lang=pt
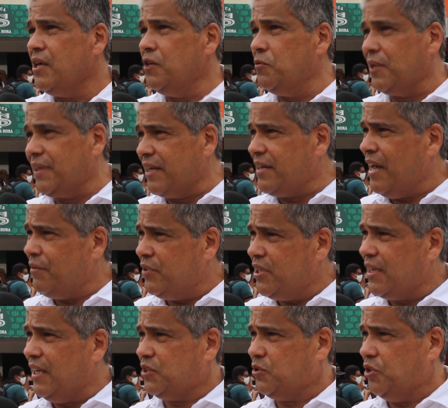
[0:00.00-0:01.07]
E uma das
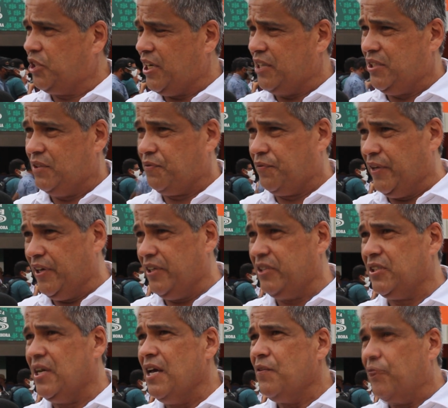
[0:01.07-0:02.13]
reivindicações que a gente
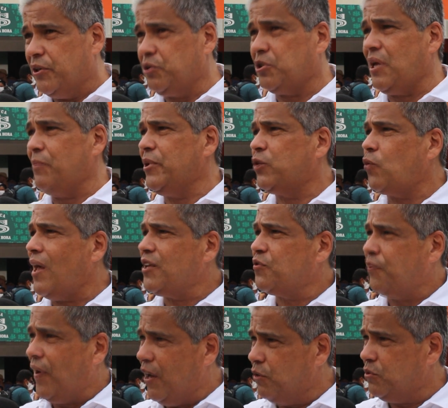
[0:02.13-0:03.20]
fez foi justamente o
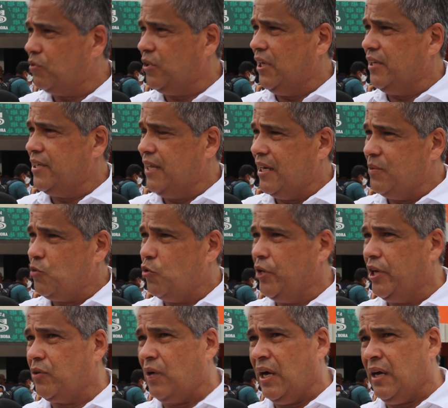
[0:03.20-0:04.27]
asfalto que liga
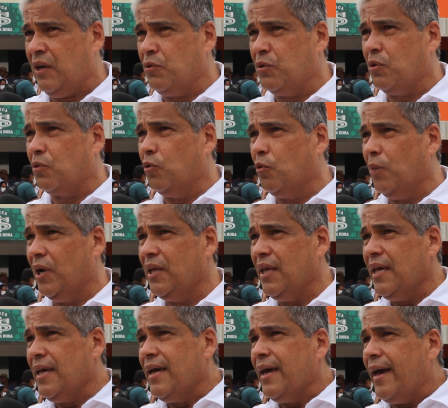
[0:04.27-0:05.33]
Limoeiro a Urucuba.
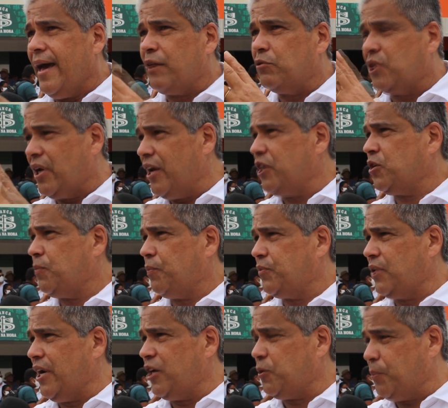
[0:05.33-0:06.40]
Eram três,
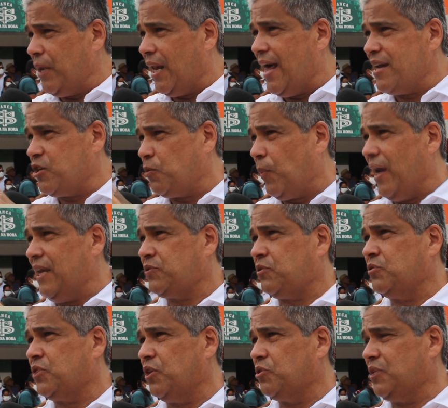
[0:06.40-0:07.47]
três pilares
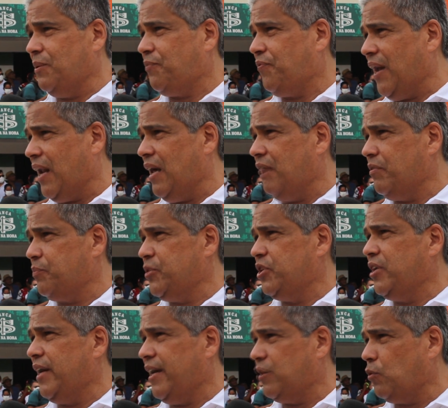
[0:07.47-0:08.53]
básicos que eu sempre falava,
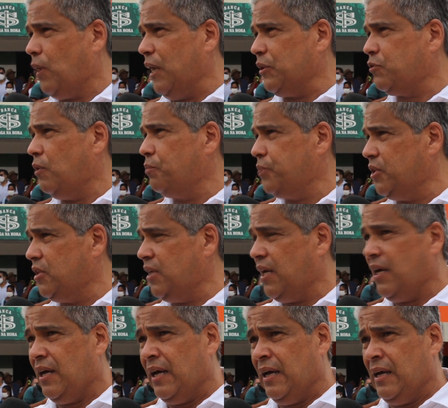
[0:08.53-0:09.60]
pedia a Eduardo como
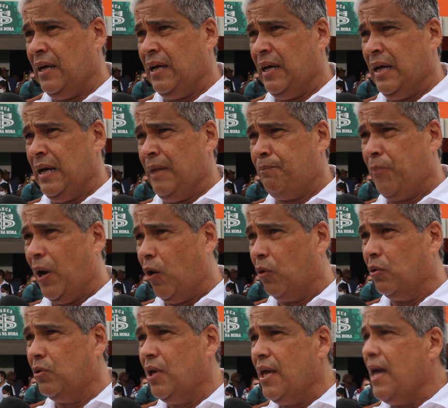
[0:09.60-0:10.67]
pedia a, a
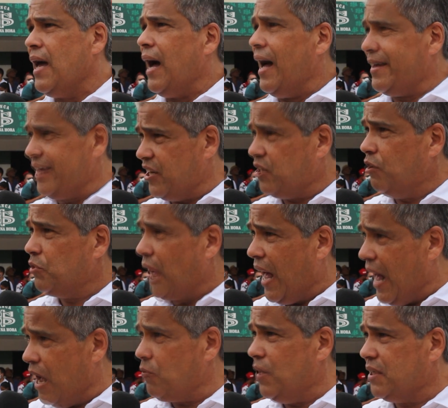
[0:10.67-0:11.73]
Paulo. A questão da
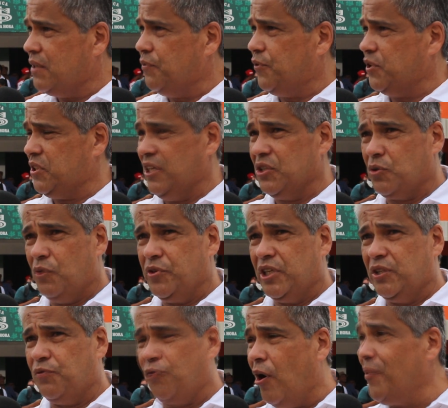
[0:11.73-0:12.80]
água, que fosse
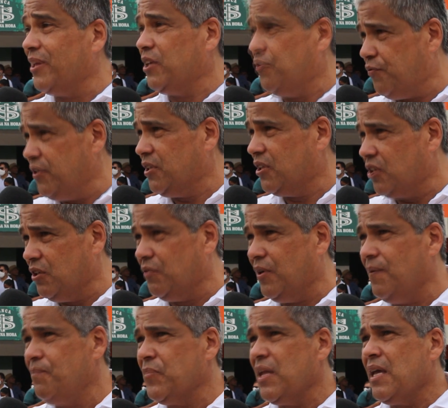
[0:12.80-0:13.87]
resolvida de forma
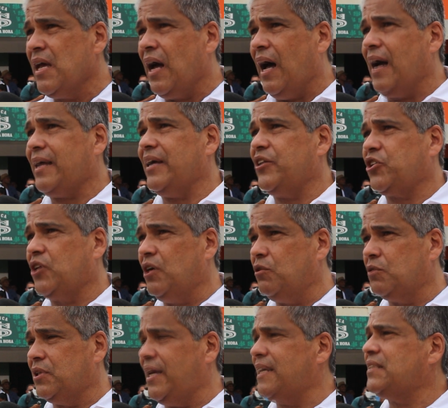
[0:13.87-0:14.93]
definitiva a
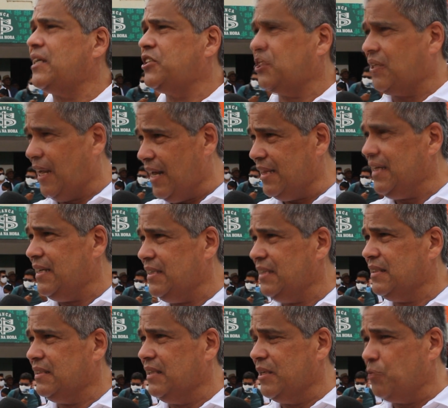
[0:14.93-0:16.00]
questão dessa estrada,
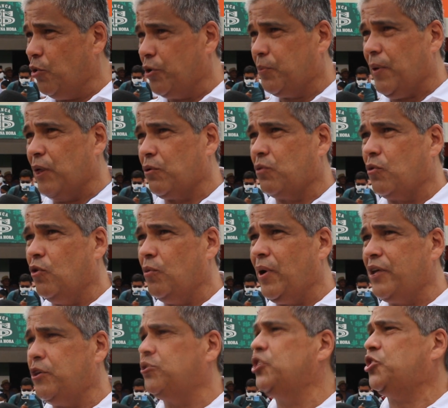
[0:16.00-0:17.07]
Limoeiro para o
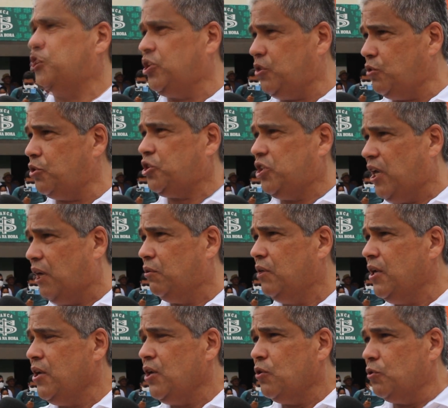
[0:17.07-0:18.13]
Cuba, e o Distrito Industrial.
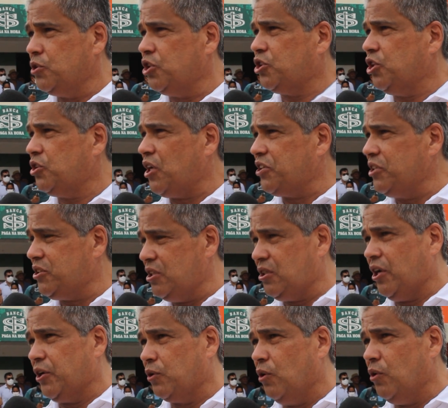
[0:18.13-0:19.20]
O Distrito a gente
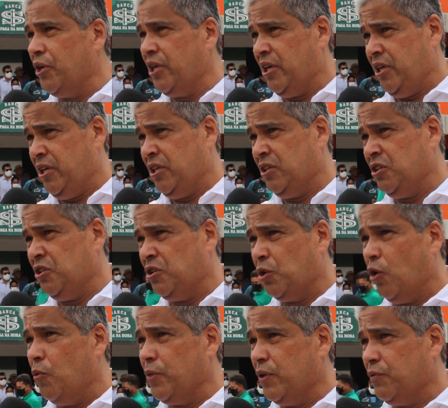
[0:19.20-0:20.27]
entregou em
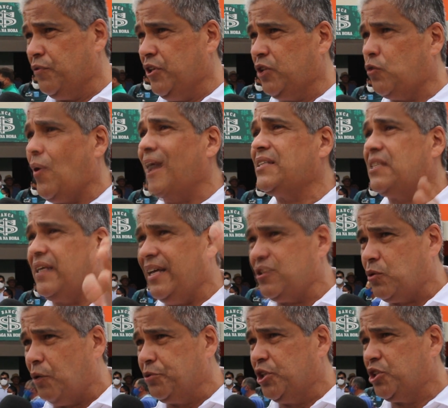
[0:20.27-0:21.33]
2020 o
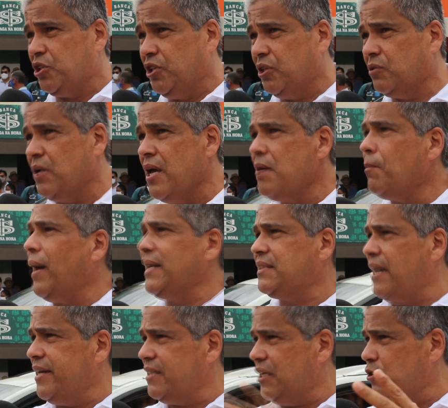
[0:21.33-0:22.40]
acesso ao Distrito, mas
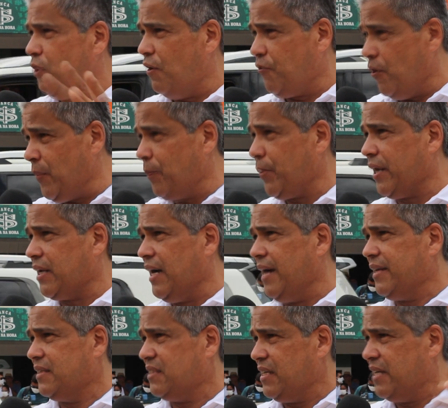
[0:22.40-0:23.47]
ainda de uma forma
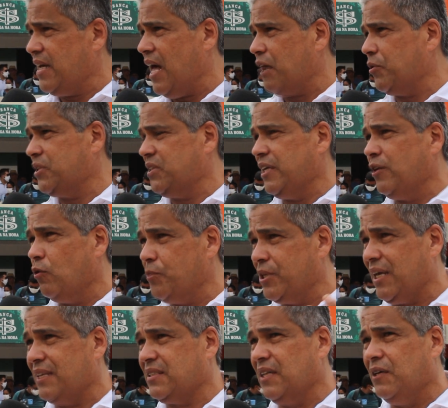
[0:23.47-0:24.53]
precária, sem água, sem
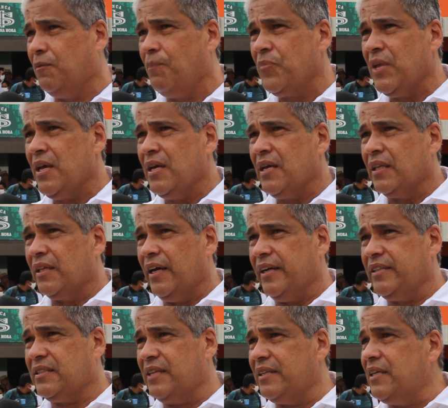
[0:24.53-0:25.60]
iluminação,
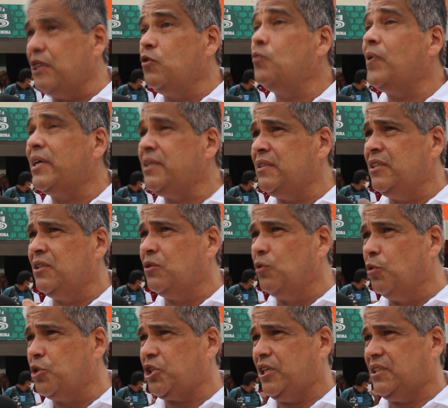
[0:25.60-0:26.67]
né, e sem nenhuma
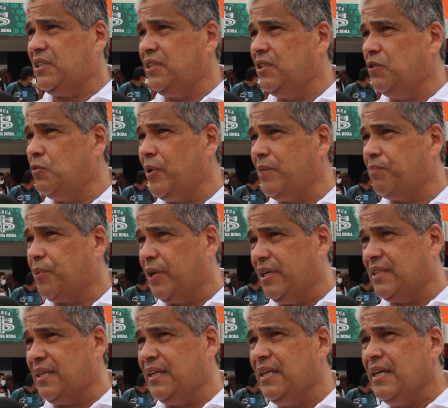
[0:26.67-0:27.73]
indústria, sem nenhuma
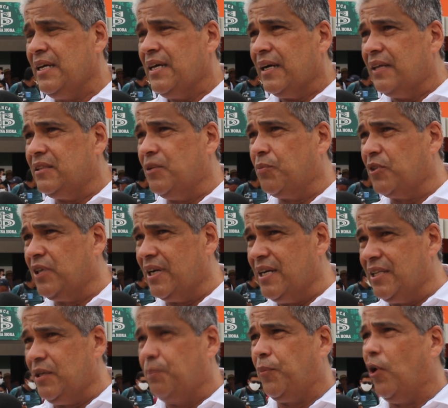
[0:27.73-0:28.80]
empresa de
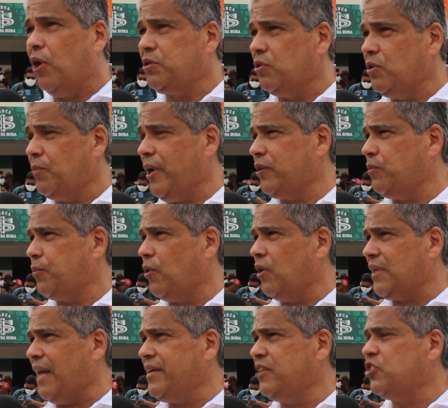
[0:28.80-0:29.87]
grande porte ou de médio
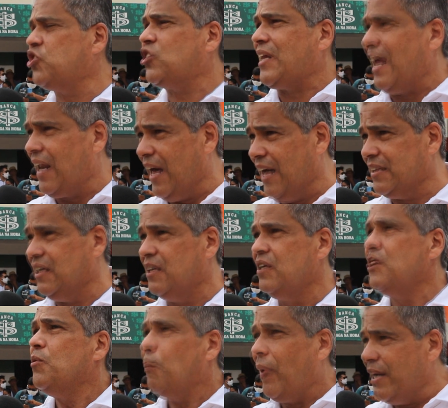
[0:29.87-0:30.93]
porte ainda instalada.
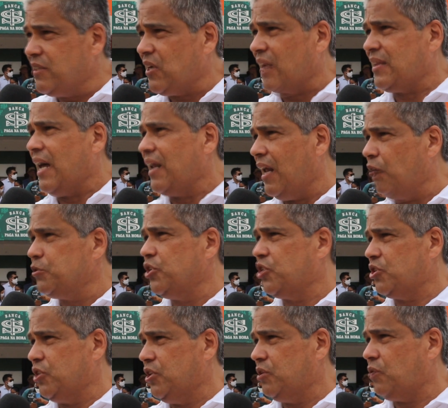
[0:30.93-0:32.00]
Mas já está lá o
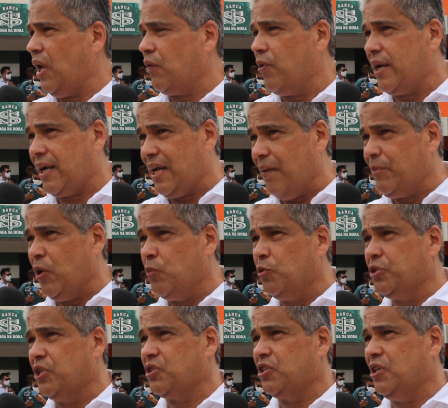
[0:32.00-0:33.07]
Distrito, agora cabe ao
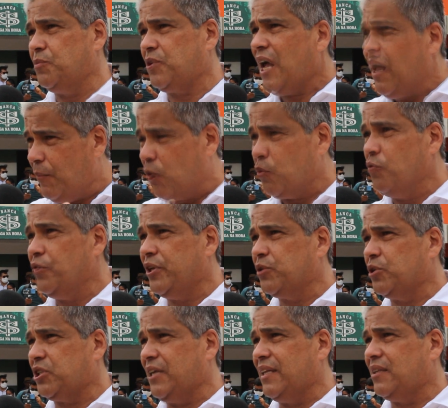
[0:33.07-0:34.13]
município, cabe ao governo
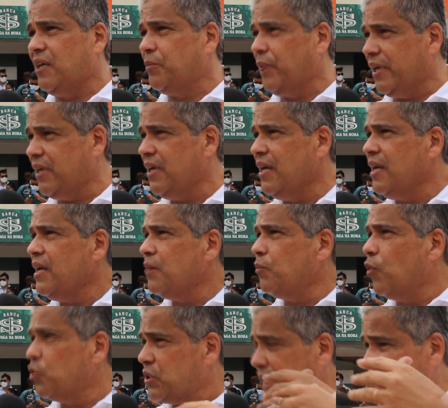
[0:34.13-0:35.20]
do Estado também,
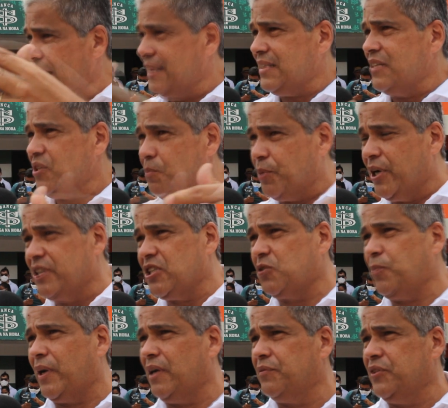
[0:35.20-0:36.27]
buscar essas
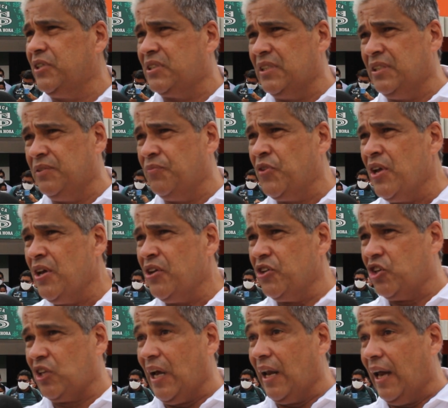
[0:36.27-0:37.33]
empresas para vir se
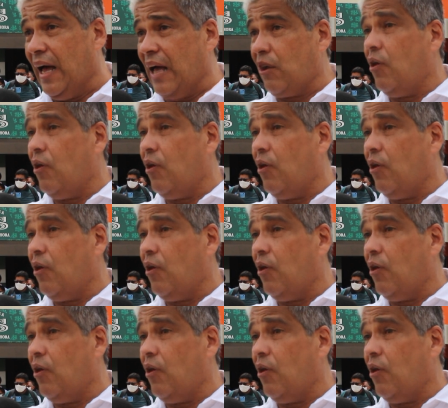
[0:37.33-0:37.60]
instalar.